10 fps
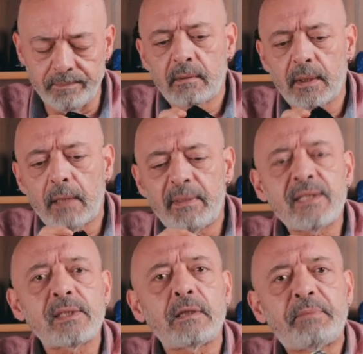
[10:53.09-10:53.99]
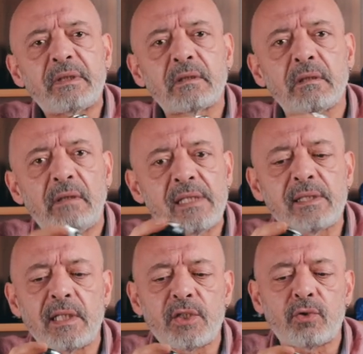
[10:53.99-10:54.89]
Valla ben zırt pırt lens
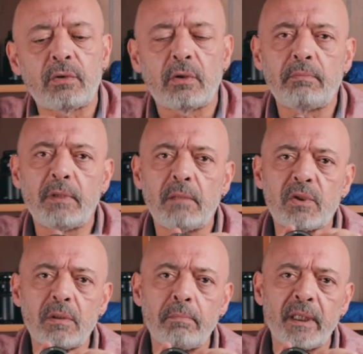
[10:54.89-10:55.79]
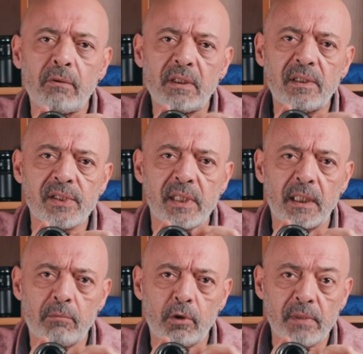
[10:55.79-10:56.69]
değiştiriyorum benim için bayonetin
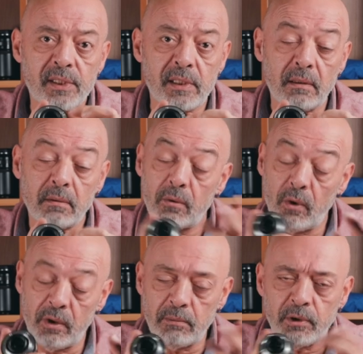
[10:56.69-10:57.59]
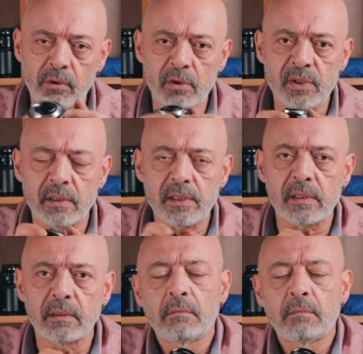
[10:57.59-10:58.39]
sağlam olması önemli diyorsanız.